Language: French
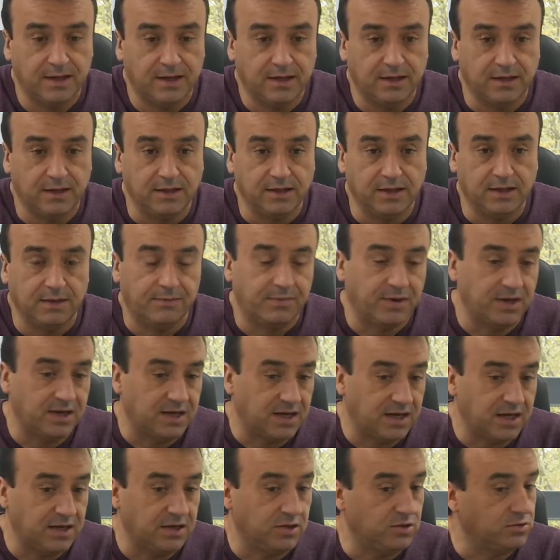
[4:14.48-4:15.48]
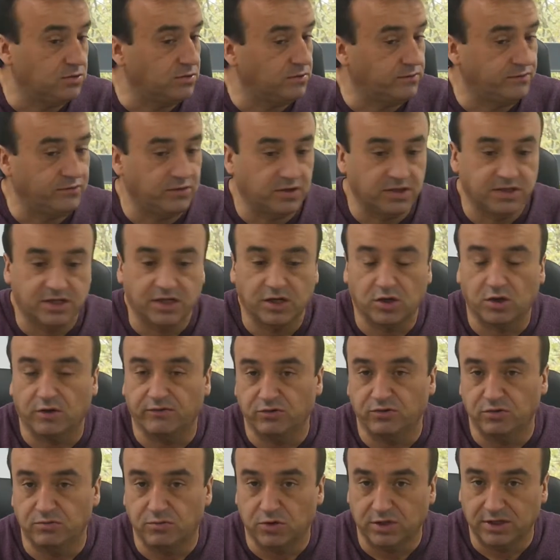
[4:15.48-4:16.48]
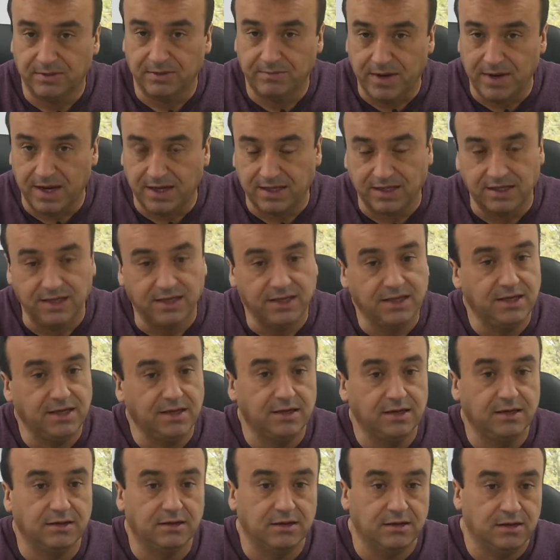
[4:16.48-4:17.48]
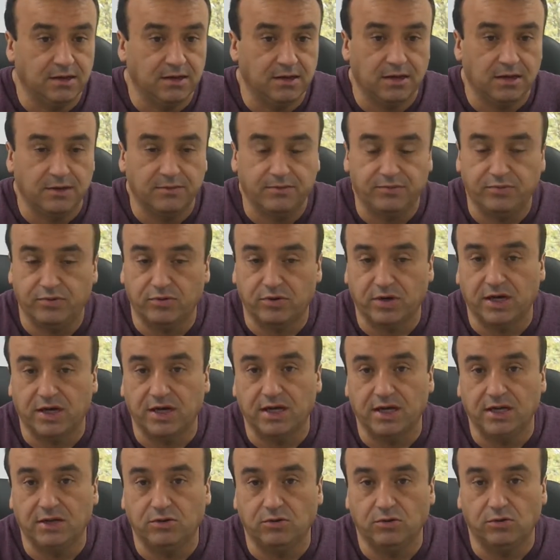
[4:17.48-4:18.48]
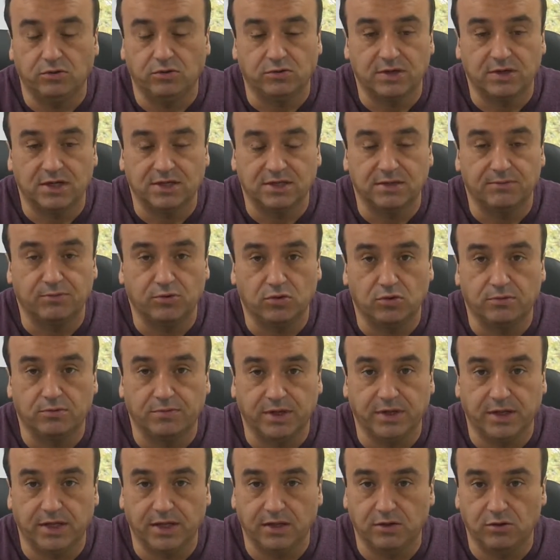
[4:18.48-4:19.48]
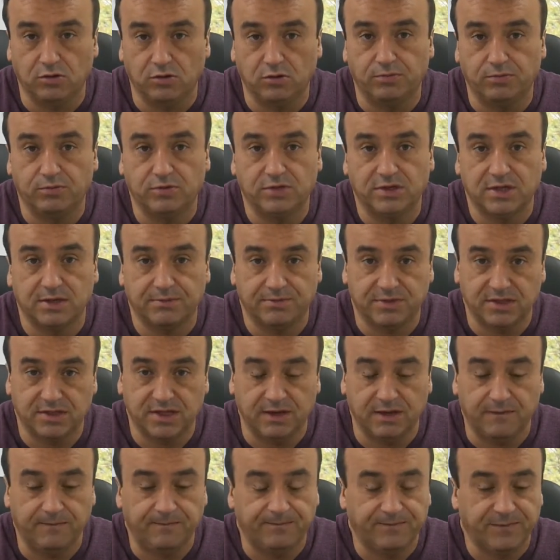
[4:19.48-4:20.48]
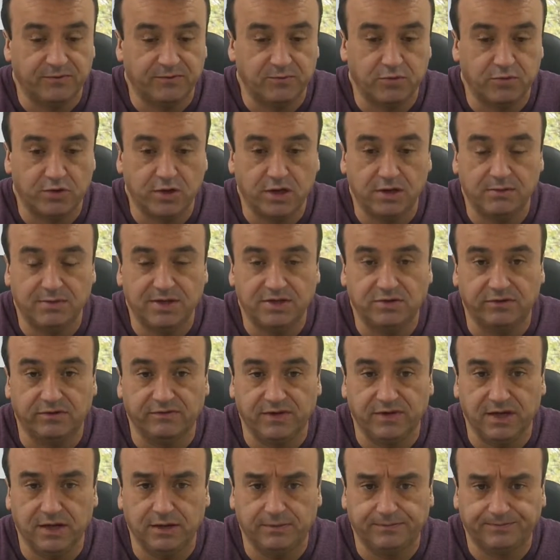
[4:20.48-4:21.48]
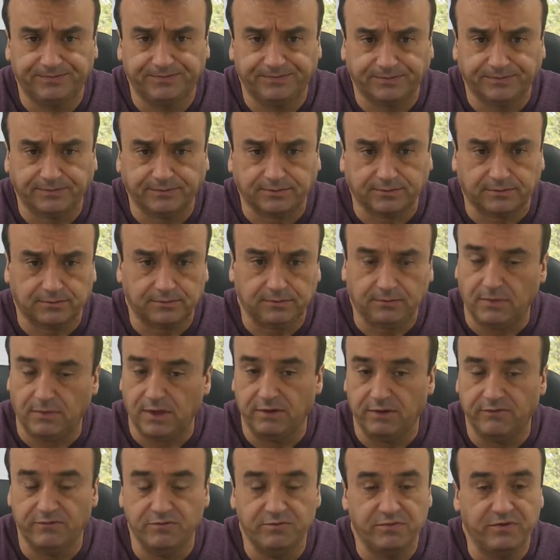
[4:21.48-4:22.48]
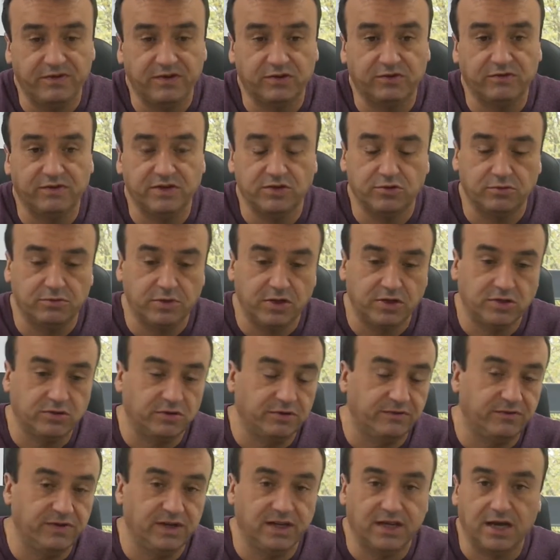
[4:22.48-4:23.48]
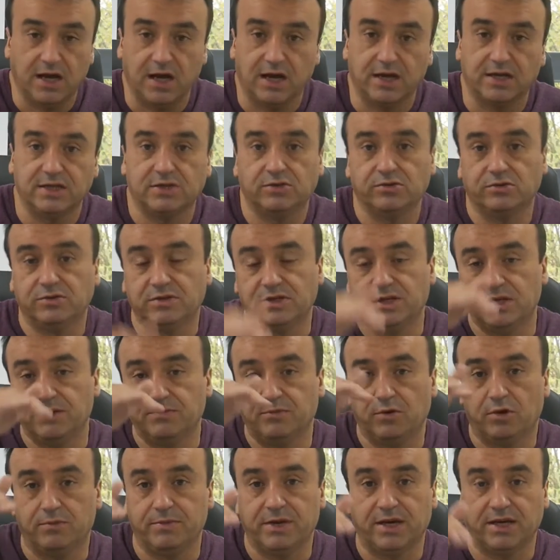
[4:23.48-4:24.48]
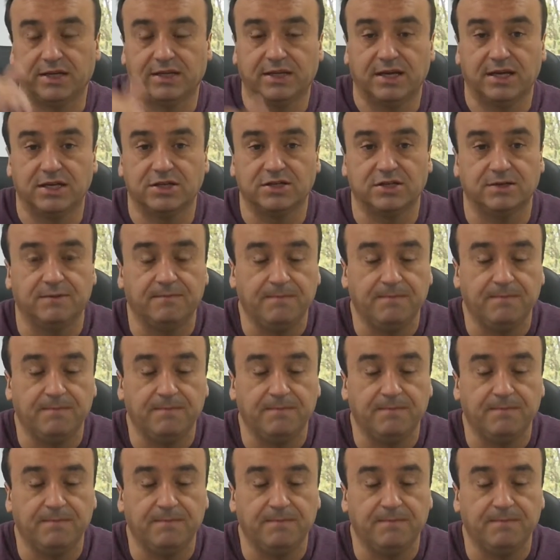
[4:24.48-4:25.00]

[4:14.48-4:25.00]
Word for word: Et après là, on, vous risquez quand vous demandez des parkings pour créer les deux lots, tout ça, c'est plus compliqué. Donc le plus simple, c'est vous prenez une maison de ville. Vous pouvez trouver sur une maison de ville qui a un rez-de-chaussée, un premier étage,